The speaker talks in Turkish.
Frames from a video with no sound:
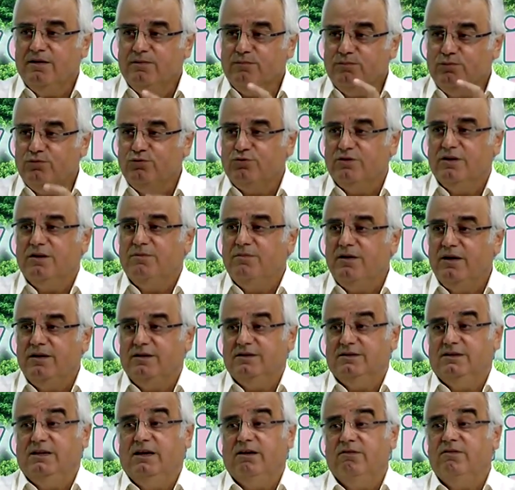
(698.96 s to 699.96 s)
Burada
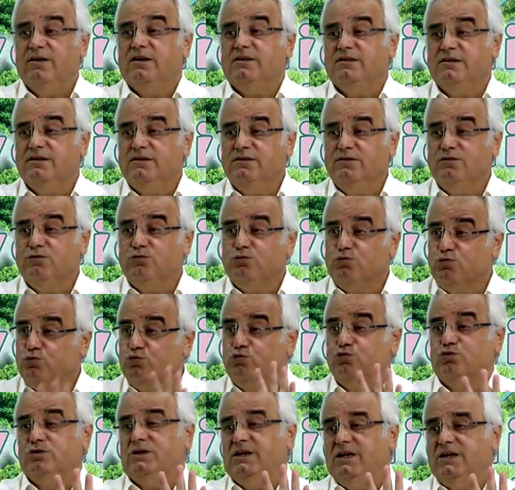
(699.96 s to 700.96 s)
maalesef devletin
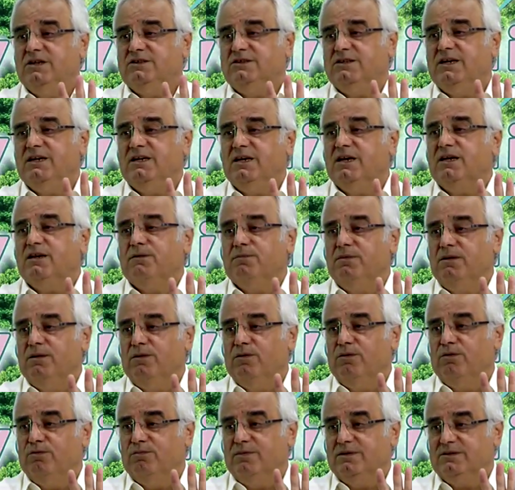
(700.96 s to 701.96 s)
dur diyeceği yeri bir
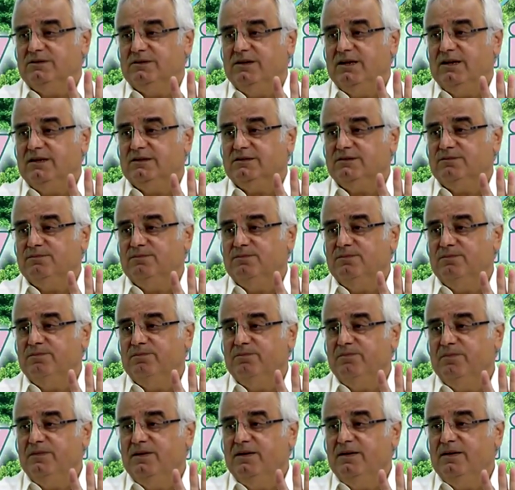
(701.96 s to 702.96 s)
olması lazım.
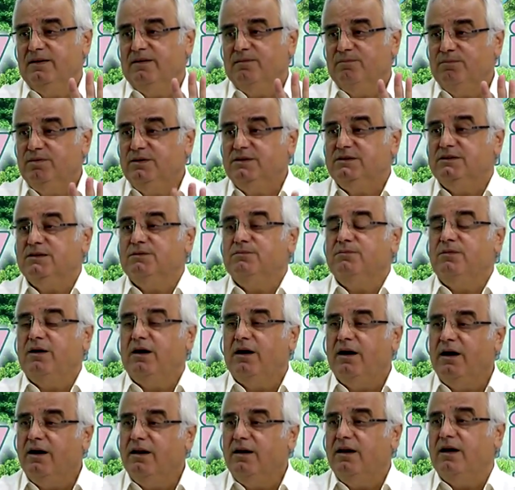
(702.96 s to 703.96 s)
Bizim
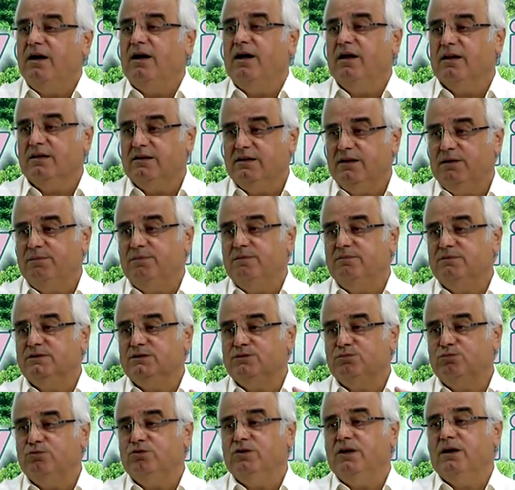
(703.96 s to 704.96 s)
hala
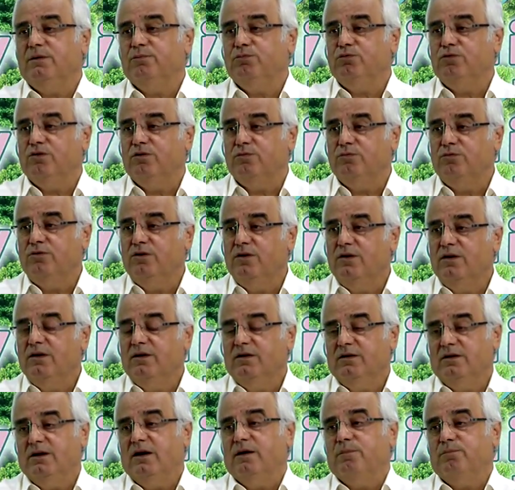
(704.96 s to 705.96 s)
altyapımız bunu yapıyor mu?
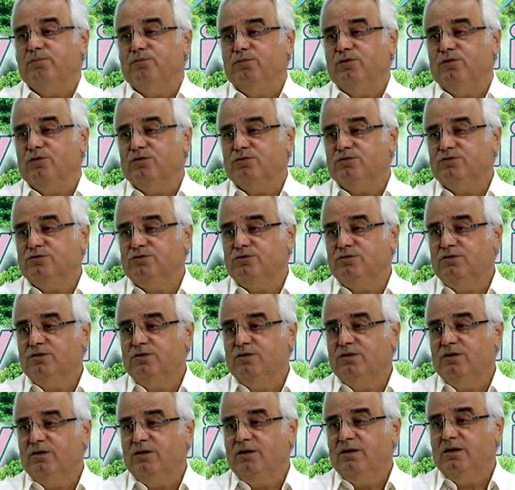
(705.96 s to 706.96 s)
Yapmıyoruz.
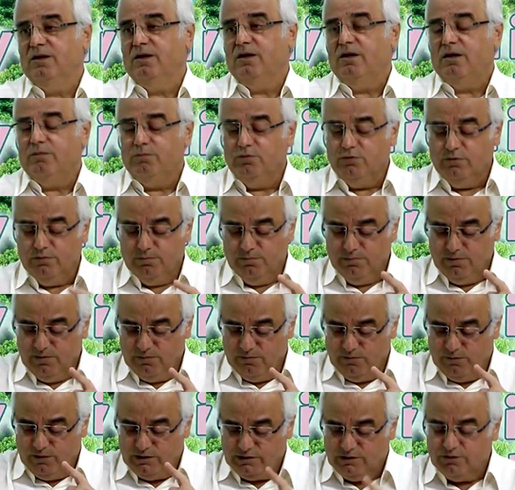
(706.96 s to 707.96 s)
Bugün bir
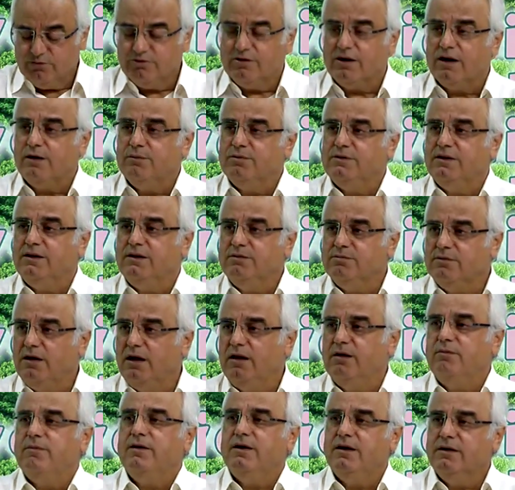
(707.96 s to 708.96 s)
fitoterapi dedim.
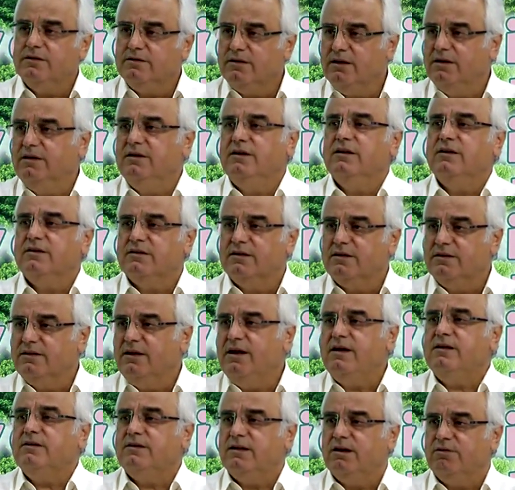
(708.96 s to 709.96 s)
Almanya'da, İngiltere'de
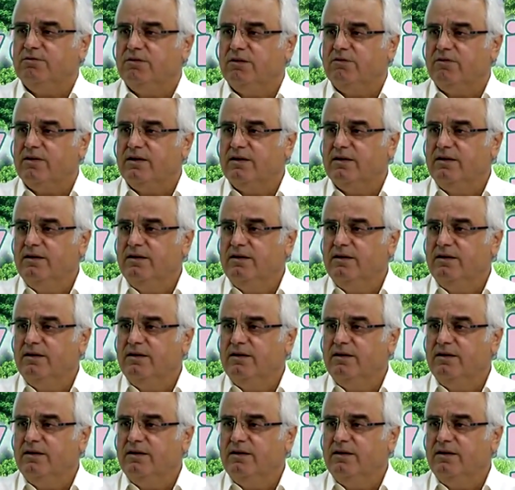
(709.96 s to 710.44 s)
her tarafta var.